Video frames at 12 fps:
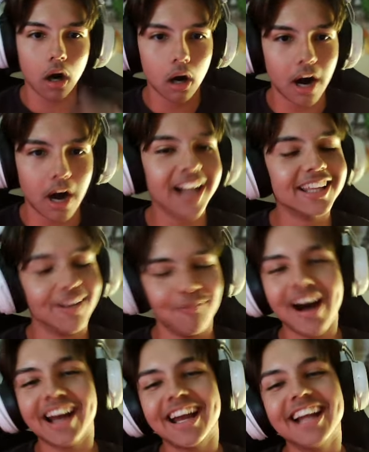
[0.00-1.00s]
Ah, não,
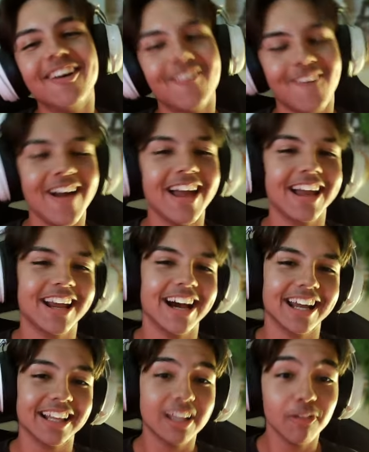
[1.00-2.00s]
para. Ah, não, qual é,
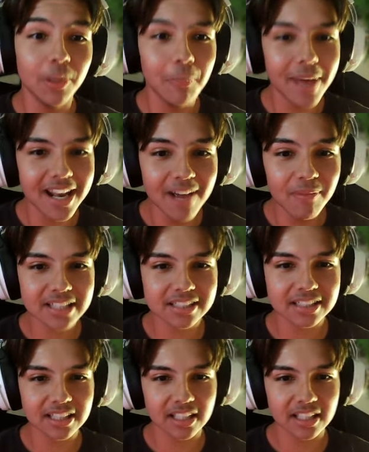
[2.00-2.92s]
cara? Tem fliperamas.